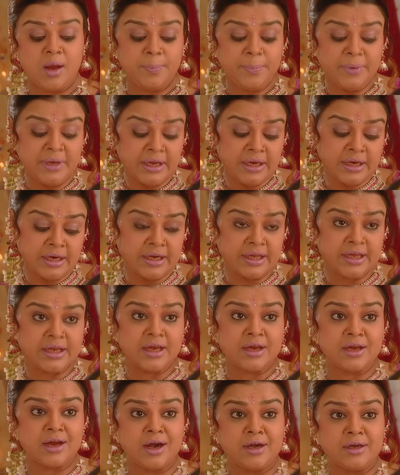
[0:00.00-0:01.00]
معكن
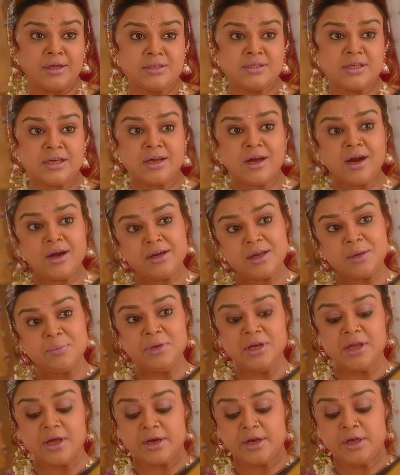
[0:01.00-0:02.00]
ساعة واحدة حتى
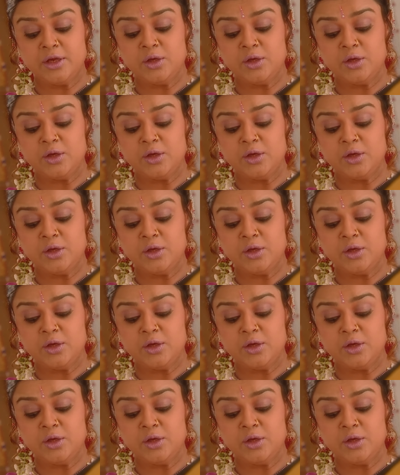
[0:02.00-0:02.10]
ترجعوا يا